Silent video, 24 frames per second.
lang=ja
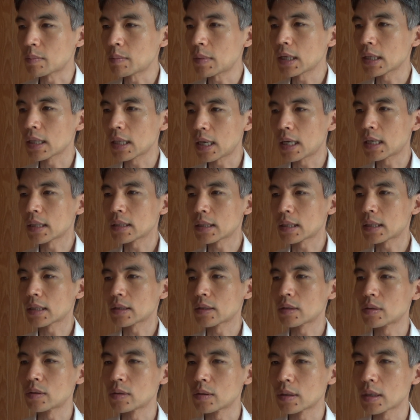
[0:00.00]
まあね、8
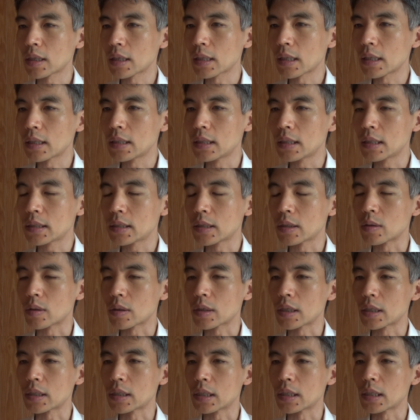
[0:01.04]
月17日の
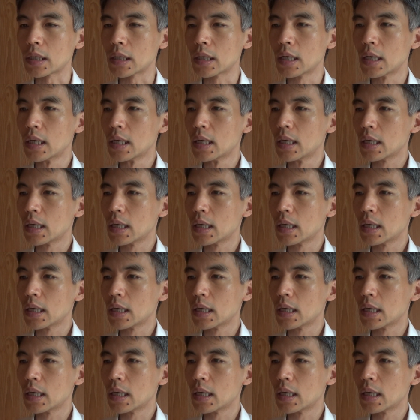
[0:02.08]
記事、